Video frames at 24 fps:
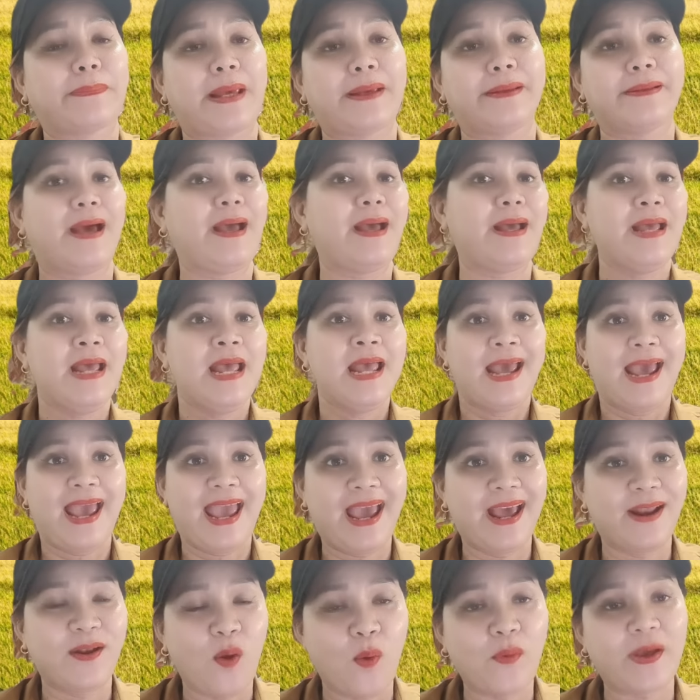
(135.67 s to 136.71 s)
đó
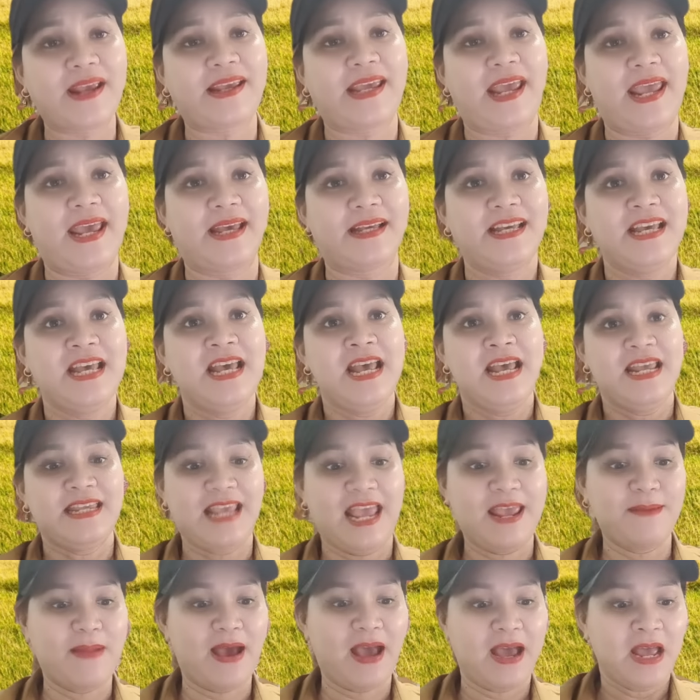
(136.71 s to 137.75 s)
ăn luôn cây kèn
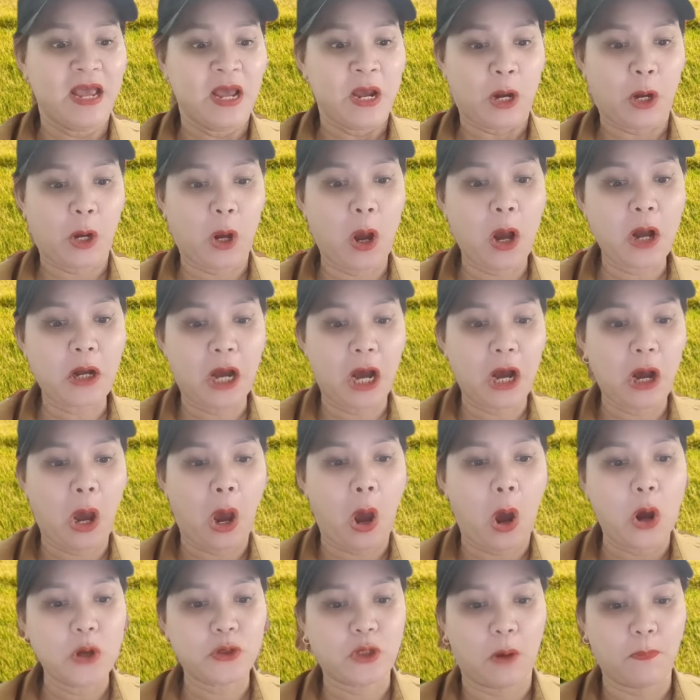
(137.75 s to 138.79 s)
vậy mà có cơ
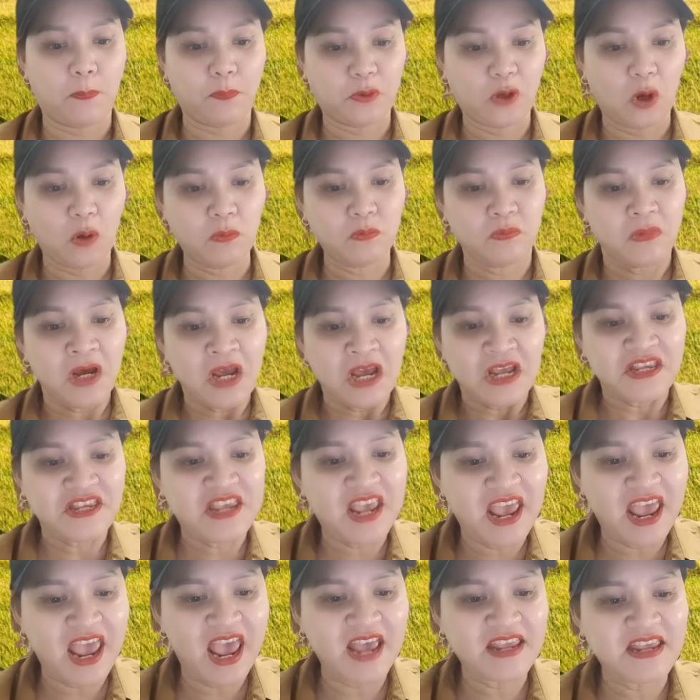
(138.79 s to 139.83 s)
hội chụp chung
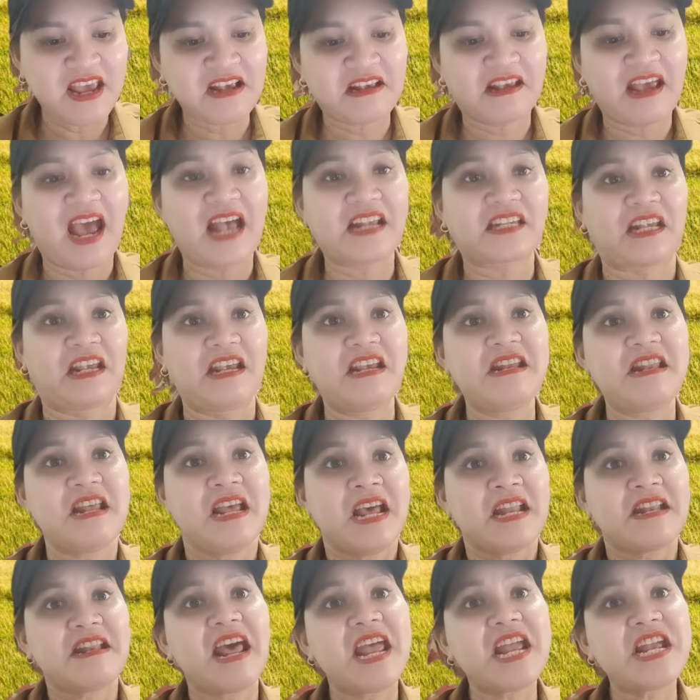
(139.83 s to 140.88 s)
ve với ca sĩ
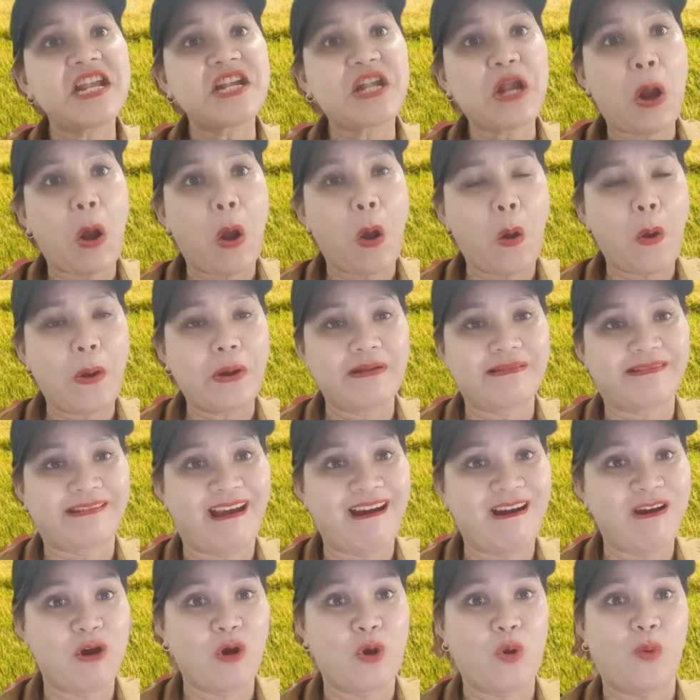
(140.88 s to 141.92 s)
đây rồi
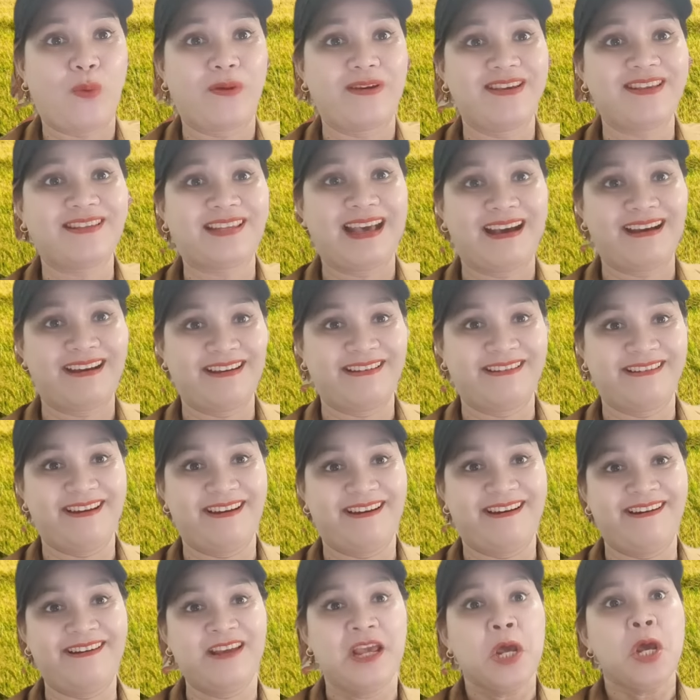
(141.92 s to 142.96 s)
cầu quỷ thần
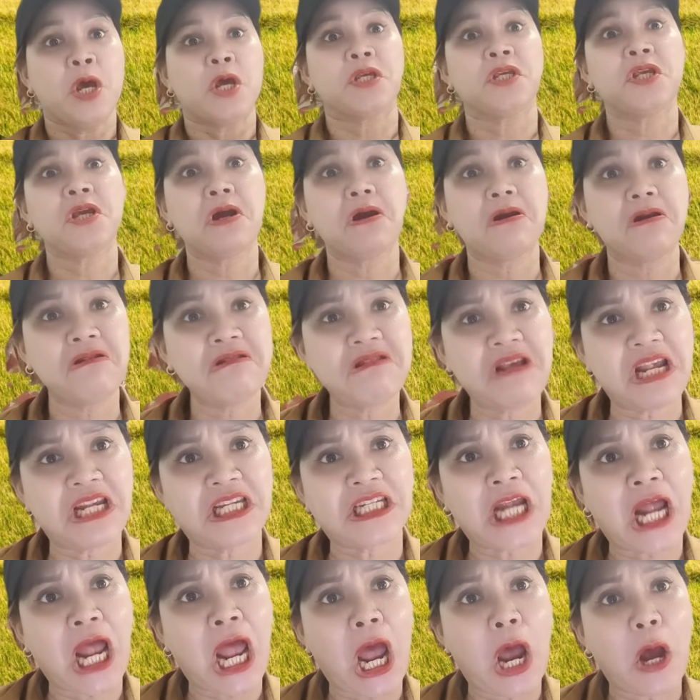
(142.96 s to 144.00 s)
ơi dữ vậy
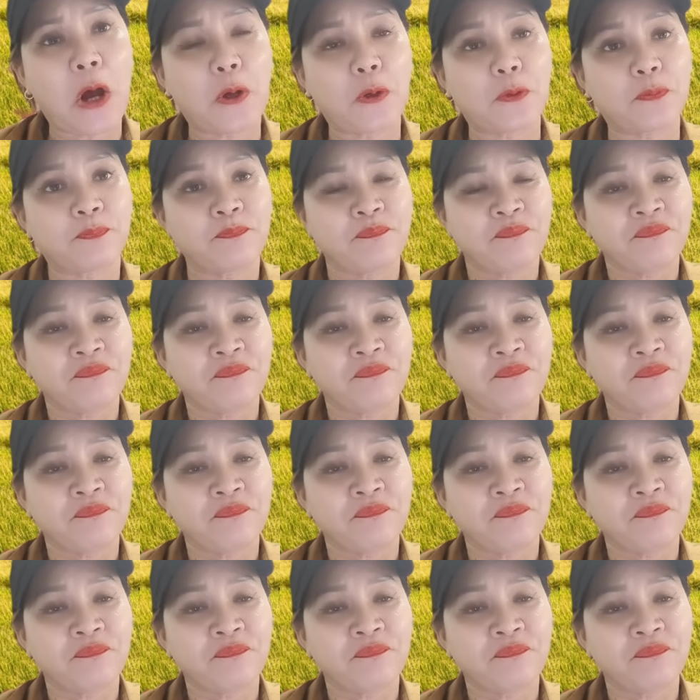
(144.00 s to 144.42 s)
sao